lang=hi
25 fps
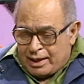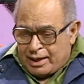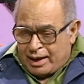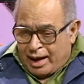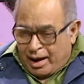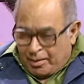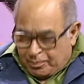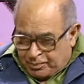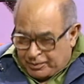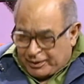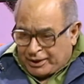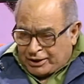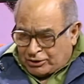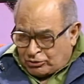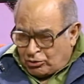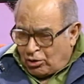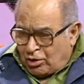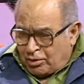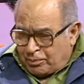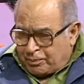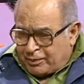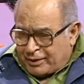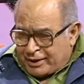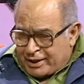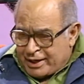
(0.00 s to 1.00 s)
अपने
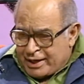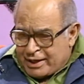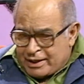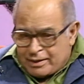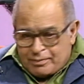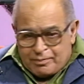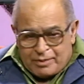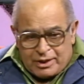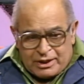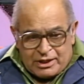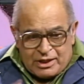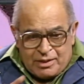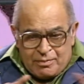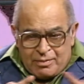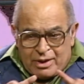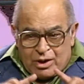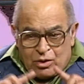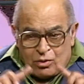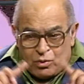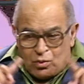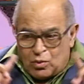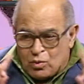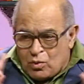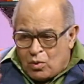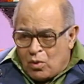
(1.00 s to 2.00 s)
तौर पर नहीं बल्कि मैं
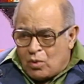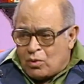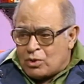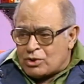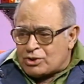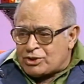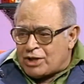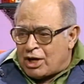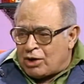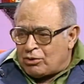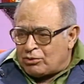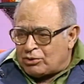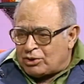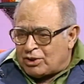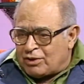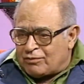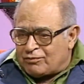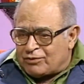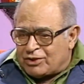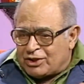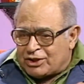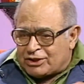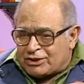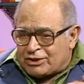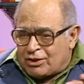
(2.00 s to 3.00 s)
लोगों को चारों तरफ
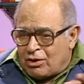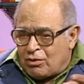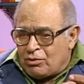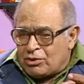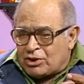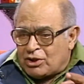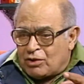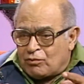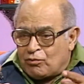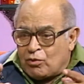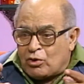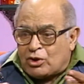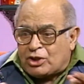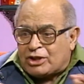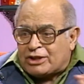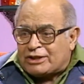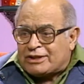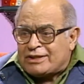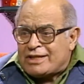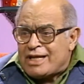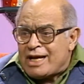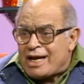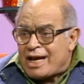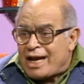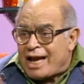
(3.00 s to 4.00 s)
देखता हूं कि वो
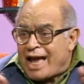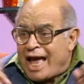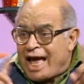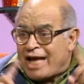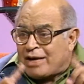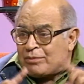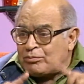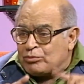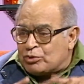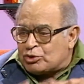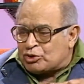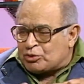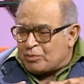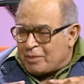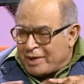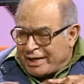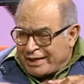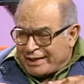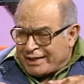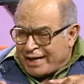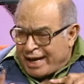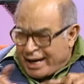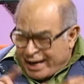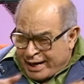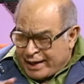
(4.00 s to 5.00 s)
कितने गैर
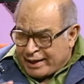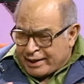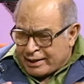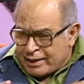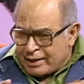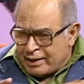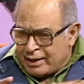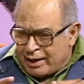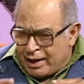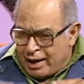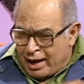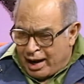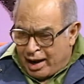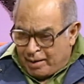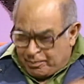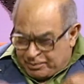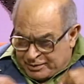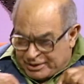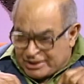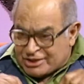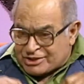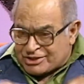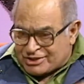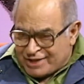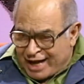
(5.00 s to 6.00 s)
मुतमिन हैं
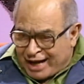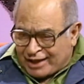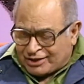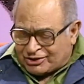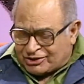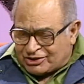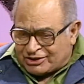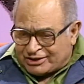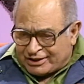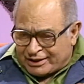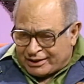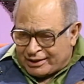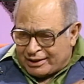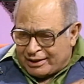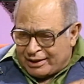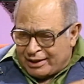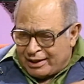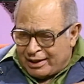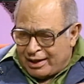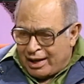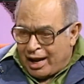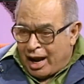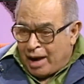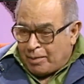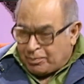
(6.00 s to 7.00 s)
अपनी ज़ात से हम्म, हम्म।